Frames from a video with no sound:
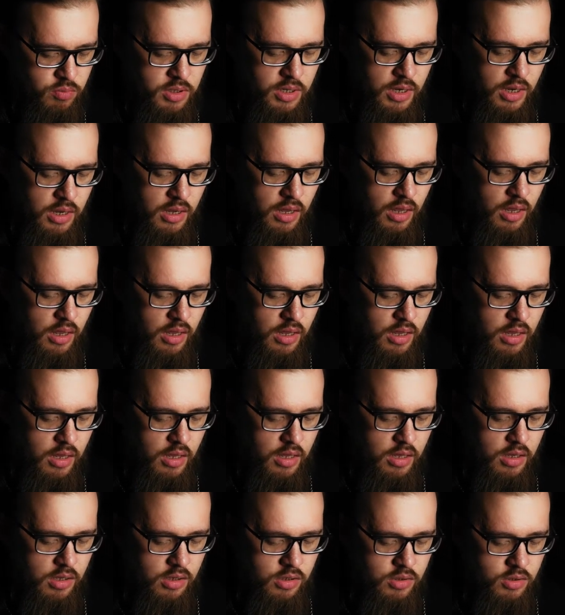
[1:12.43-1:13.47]
меня?»
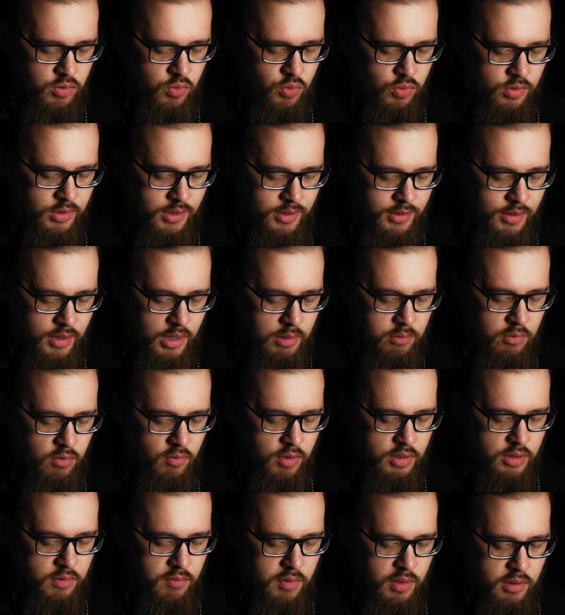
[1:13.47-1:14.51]
И Иисус сказал ему в
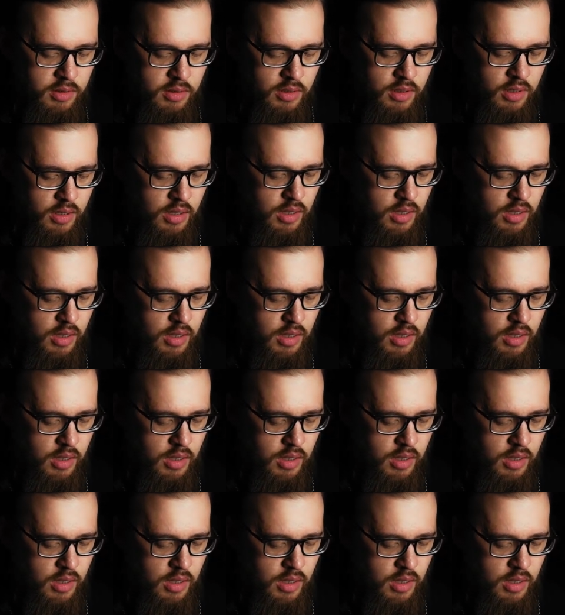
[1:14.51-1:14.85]
ответ,